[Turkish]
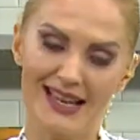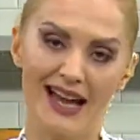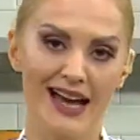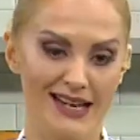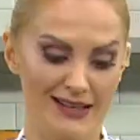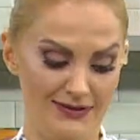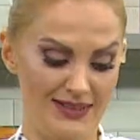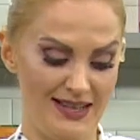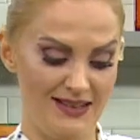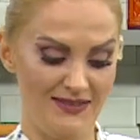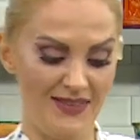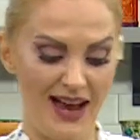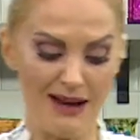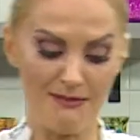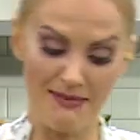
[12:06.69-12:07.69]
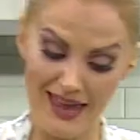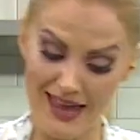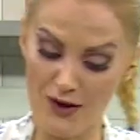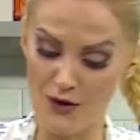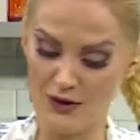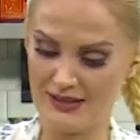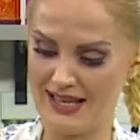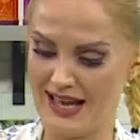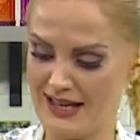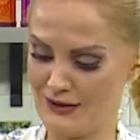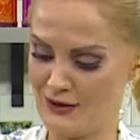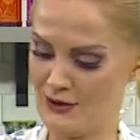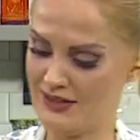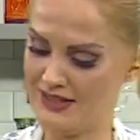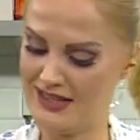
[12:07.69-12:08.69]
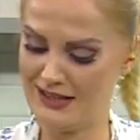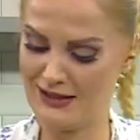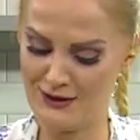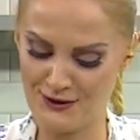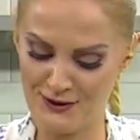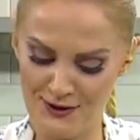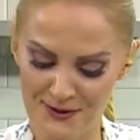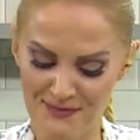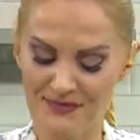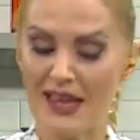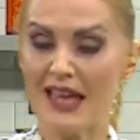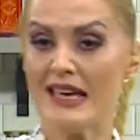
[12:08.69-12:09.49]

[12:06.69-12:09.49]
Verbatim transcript: tarifleri vermeye özen gösteriyorum.